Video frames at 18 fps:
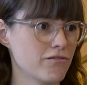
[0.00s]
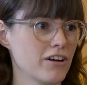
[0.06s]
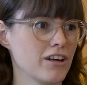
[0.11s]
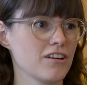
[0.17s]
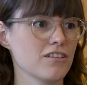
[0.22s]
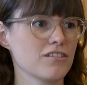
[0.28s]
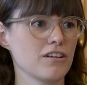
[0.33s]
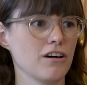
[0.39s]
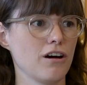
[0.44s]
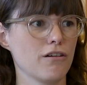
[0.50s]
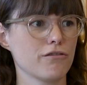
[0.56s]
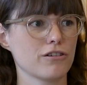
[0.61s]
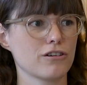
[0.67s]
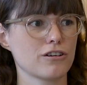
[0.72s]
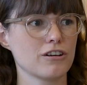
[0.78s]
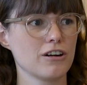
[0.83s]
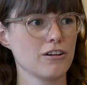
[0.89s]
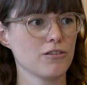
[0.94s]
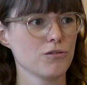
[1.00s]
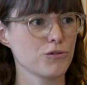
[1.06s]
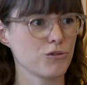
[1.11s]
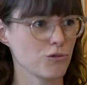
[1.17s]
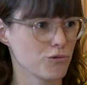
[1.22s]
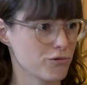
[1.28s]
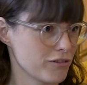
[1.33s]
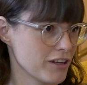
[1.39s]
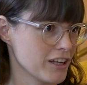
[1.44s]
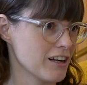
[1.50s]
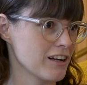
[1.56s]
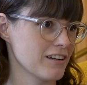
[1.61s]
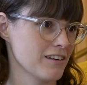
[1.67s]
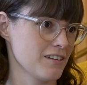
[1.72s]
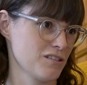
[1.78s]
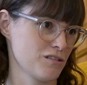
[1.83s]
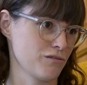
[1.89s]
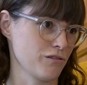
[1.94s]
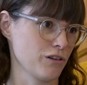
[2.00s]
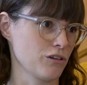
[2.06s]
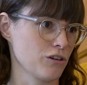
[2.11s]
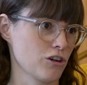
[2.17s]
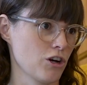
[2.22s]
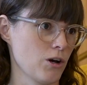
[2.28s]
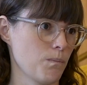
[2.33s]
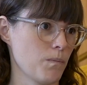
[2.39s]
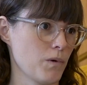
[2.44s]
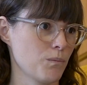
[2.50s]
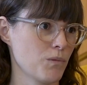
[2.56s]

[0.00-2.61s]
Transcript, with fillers: weil das einfach zu viel ist für den Körper.